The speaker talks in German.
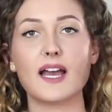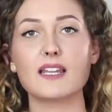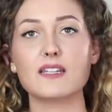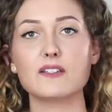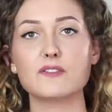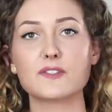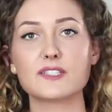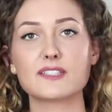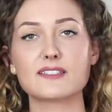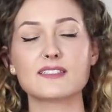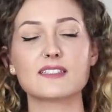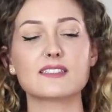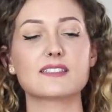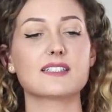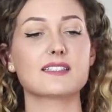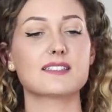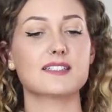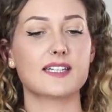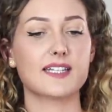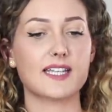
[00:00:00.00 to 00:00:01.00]
wir alle wissen,
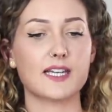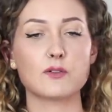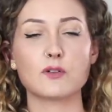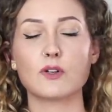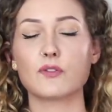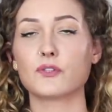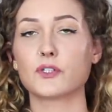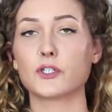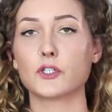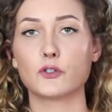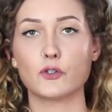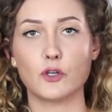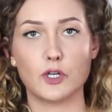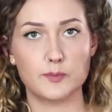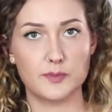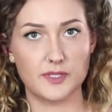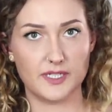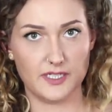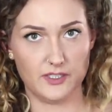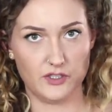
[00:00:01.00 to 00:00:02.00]
ist, dass der Januar für den
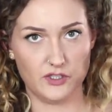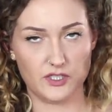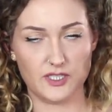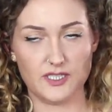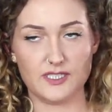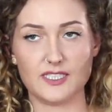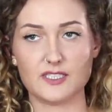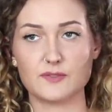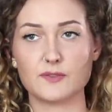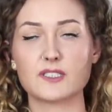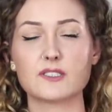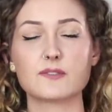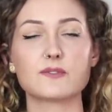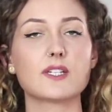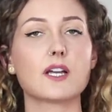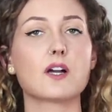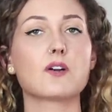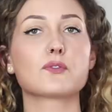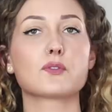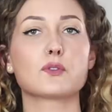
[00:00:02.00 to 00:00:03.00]
Neubeginn steht. Das
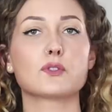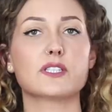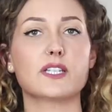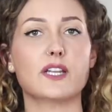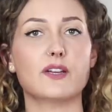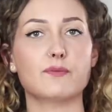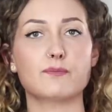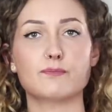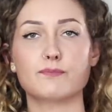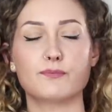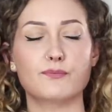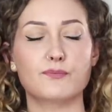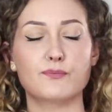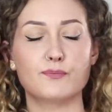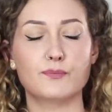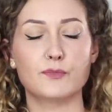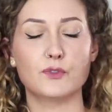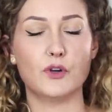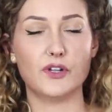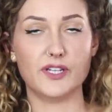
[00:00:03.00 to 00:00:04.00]
wissen wir aufgrund der
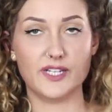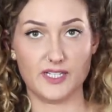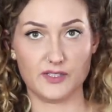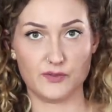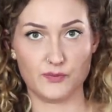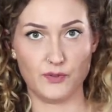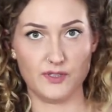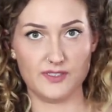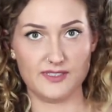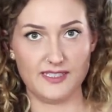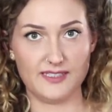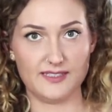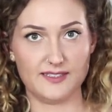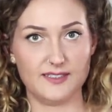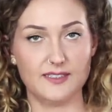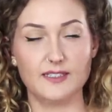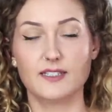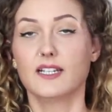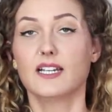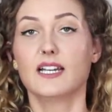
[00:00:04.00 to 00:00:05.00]

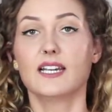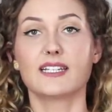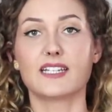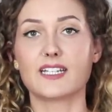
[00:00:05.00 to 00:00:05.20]
Neujahrsvorsätze.